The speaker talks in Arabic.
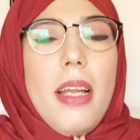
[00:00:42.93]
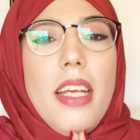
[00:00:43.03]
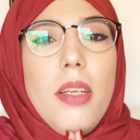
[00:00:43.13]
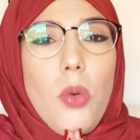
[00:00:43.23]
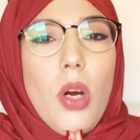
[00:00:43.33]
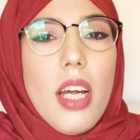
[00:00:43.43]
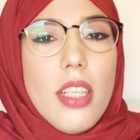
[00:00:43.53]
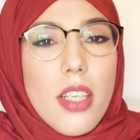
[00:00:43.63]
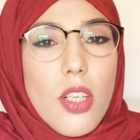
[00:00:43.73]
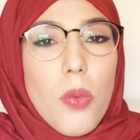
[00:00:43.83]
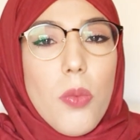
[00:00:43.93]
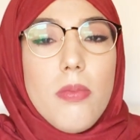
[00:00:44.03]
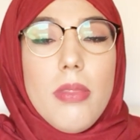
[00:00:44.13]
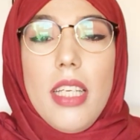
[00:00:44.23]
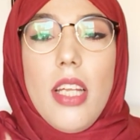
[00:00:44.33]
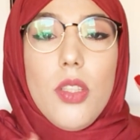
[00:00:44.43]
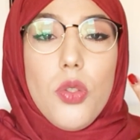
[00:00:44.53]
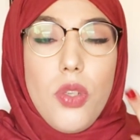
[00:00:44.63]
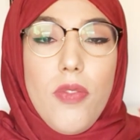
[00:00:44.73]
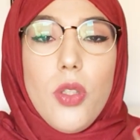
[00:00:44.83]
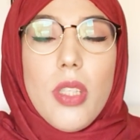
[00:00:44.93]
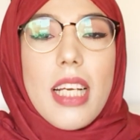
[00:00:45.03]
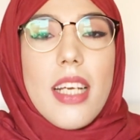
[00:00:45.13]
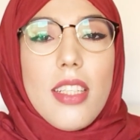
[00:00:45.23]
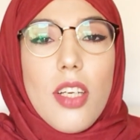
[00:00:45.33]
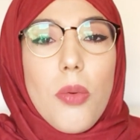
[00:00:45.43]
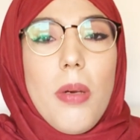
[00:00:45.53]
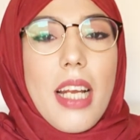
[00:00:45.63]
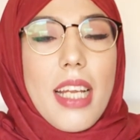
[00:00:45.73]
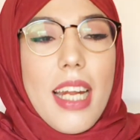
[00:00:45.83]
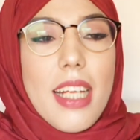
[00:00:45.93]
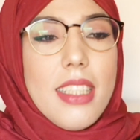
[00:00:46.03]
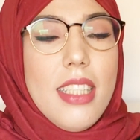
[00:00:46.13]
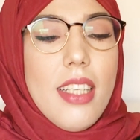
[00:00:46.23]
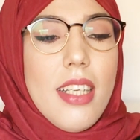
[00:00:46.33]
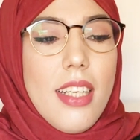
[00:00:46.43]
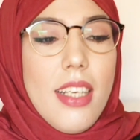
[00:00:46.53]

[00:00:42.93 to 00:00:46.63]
لاني مؤخرا درت لكم يعني هذه جوج الفيديوهات اللي كنهضر لكم على الكيراتين